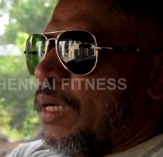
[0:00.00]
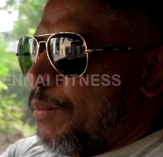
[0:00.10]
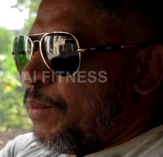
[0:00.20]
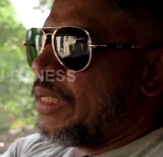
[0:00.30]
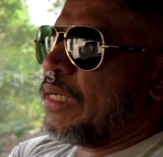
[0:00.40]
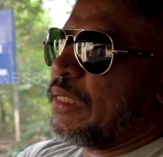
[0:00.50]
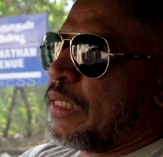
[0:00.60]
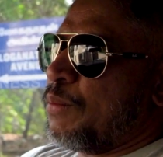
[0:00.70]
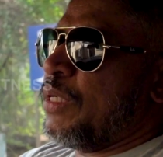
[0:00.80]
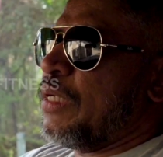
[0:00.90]
நம்ம தான்
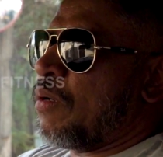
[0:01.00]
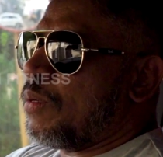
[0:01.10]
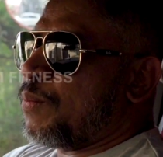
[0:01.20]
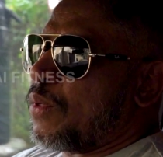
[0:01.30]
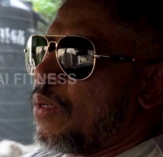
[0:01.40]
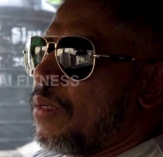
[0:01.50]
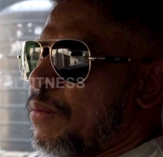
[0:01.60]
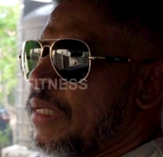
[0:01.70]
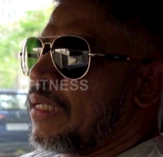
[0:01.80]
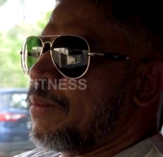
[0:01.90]
அதுக்கு எப்படி டெவலப் பண்ணுறோம்
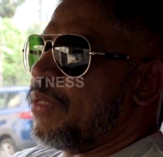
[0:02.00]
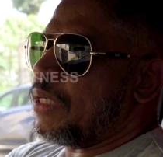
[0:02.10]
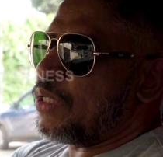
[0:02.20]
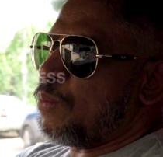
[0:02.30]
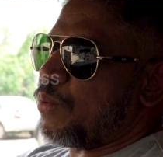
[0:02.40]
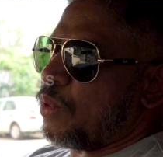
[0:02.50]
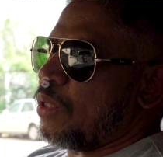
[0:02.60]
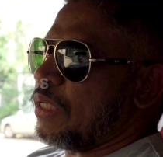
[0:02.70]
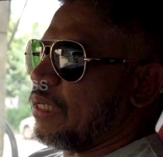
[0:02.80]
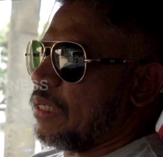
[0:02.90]
நம்ம தான் அதை எப்படி எடுத்துகிட்டு
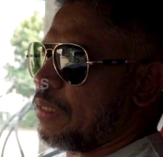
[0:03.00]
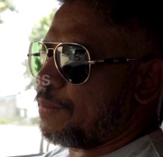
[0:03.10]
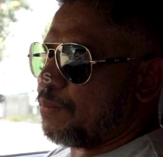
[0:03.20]
போகிறோன்றது இருக்குது